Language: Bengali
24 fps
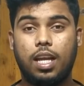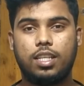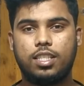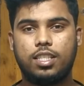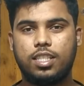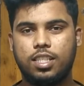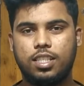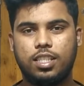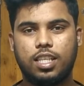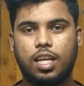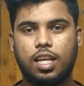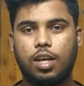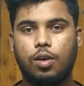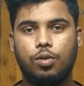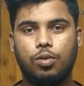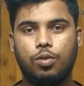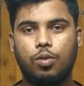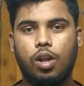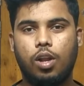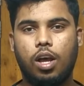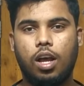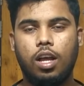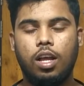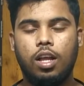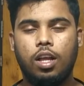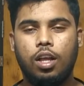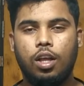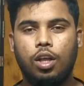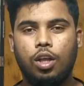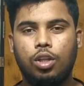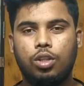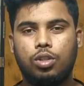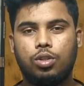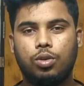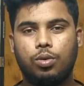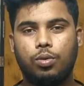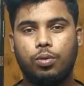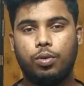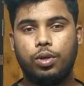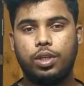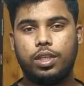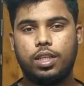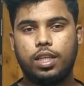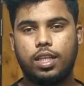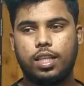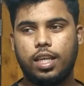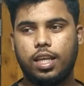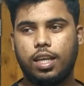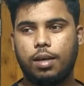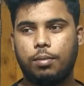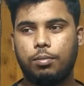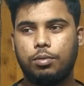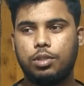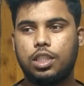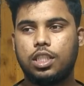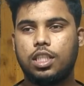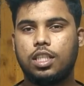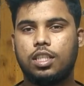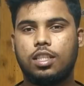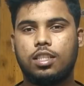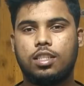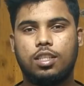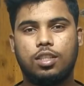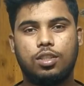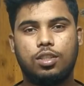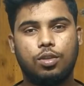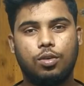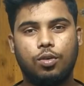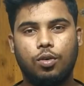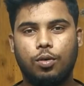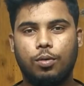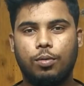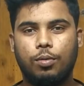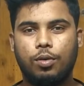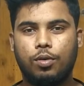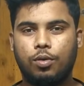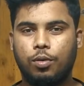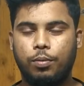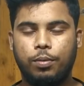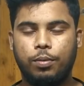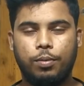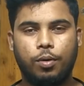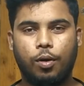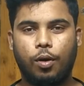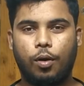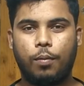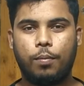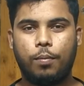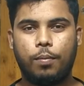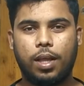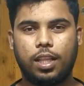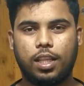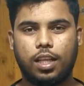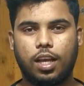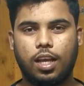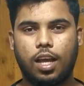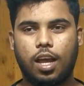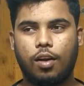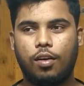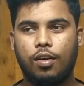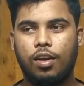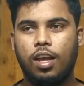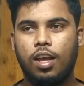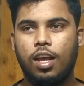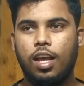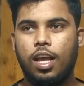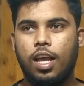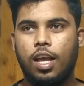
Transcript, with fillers: অ্যাডসেন্স অ্যাকাউন্টগুলো তো ওইটা দেখে বলতে চাইতেছে যে গুগল খুবই গরম মাথা কারণ